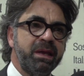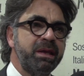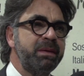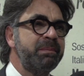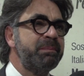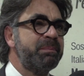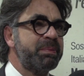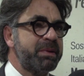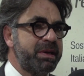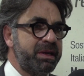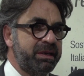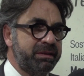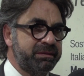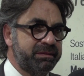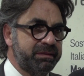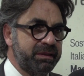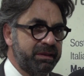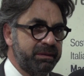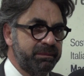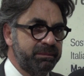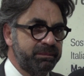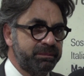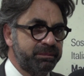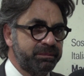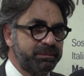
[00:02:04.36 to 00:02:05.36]

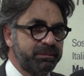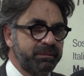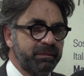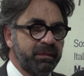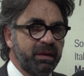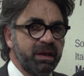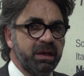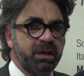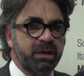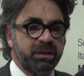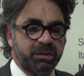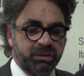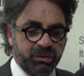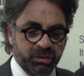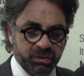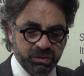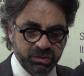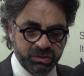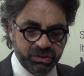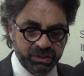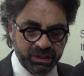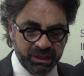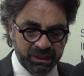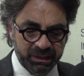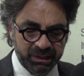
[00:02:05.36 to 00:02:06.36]
imprese non
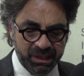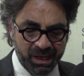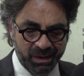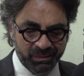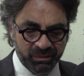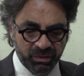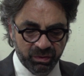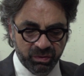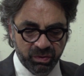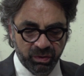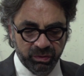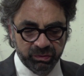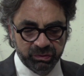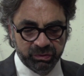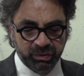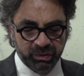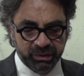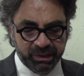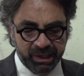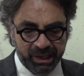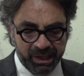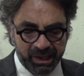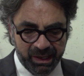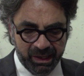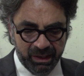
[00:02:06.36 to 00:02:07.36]
ci rendiamo conto
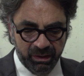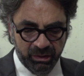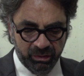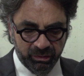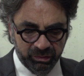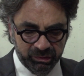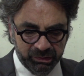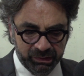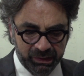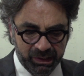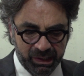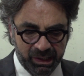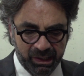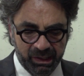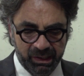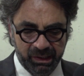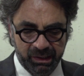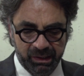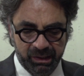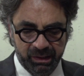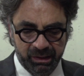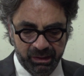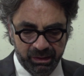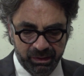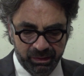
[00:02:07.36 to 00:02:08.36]
che un
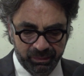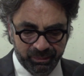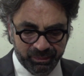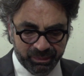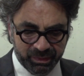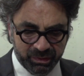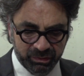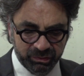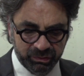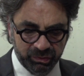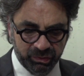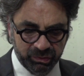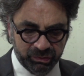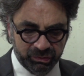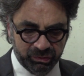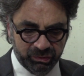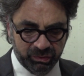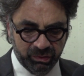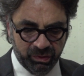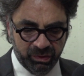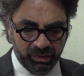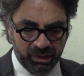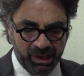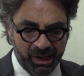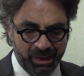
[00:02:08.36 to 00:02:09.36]
eh,
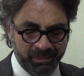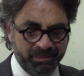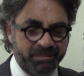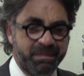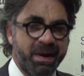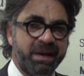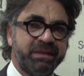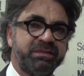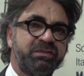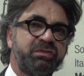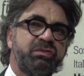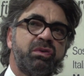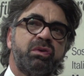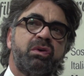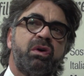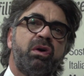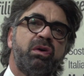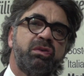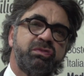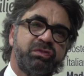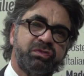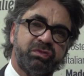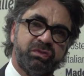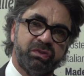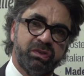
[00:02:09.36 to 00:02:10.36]
prodotto a basso
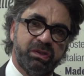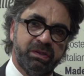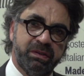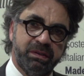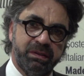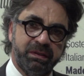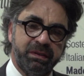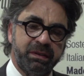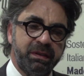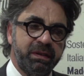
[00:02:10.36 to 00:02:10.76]
costo